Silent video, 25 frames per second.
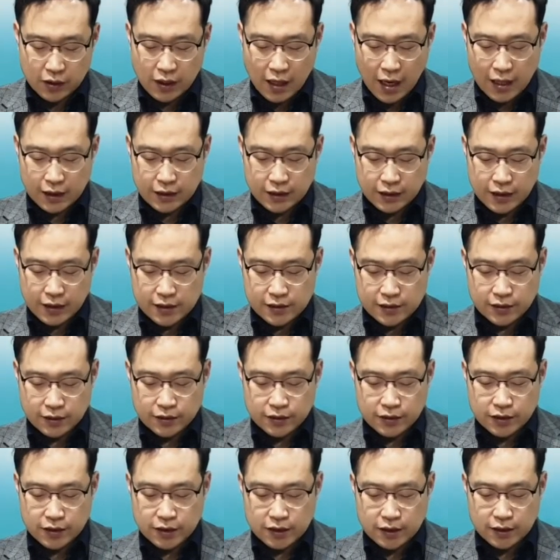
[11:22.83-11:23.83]

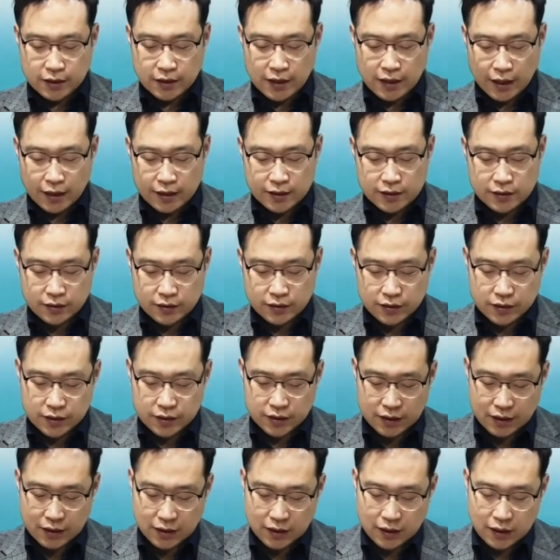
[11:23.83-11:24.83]
하늘에서든지
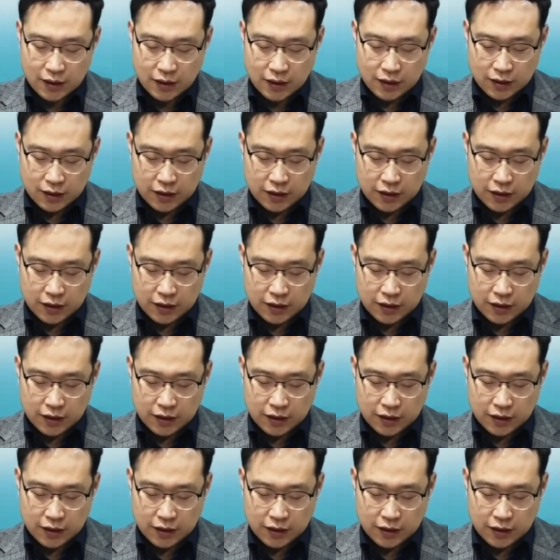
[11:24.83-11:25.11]
땅에서든지